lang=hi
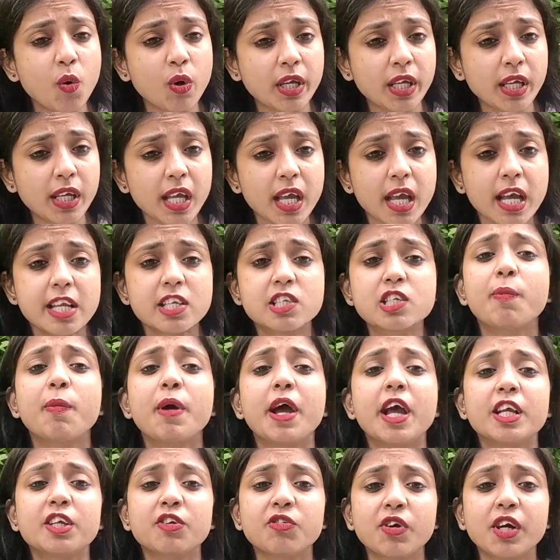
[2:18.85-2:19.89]
होगी जब
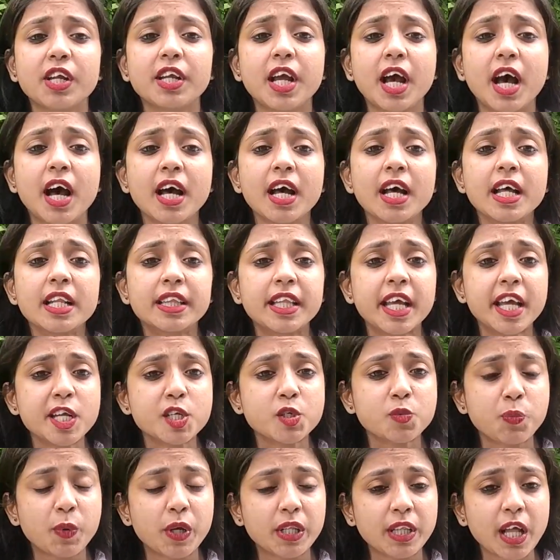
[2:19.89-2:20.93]
ऐश्वर्या
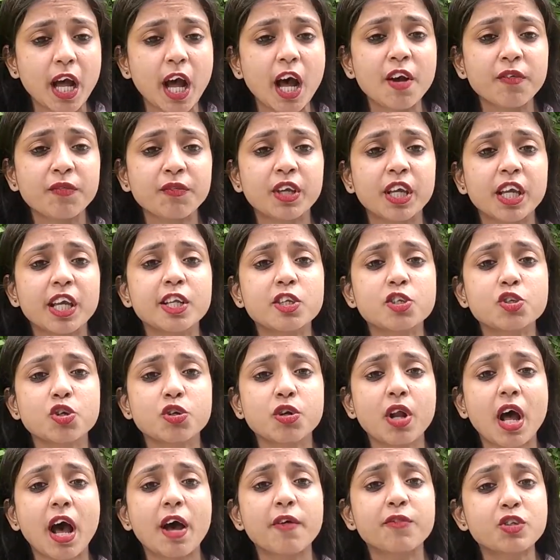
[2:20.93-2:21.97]
तेज प्रताप के
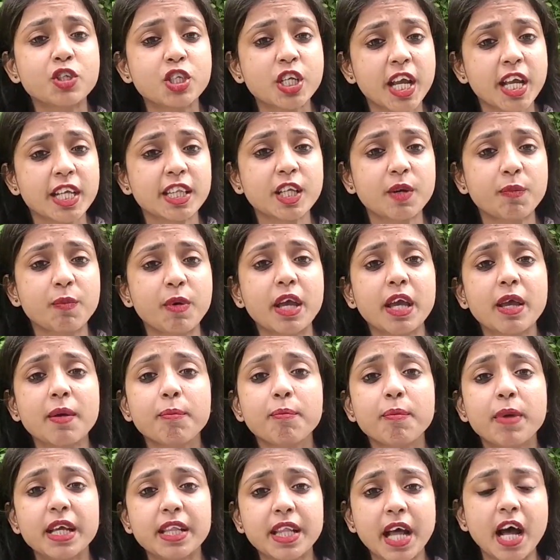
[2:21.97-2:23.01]
चुनाव क्षेत्र में
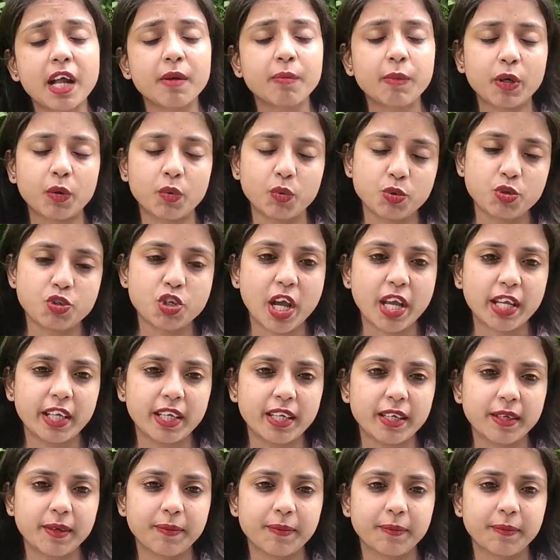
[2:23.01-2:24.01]
मैदान में कूद जाएंगी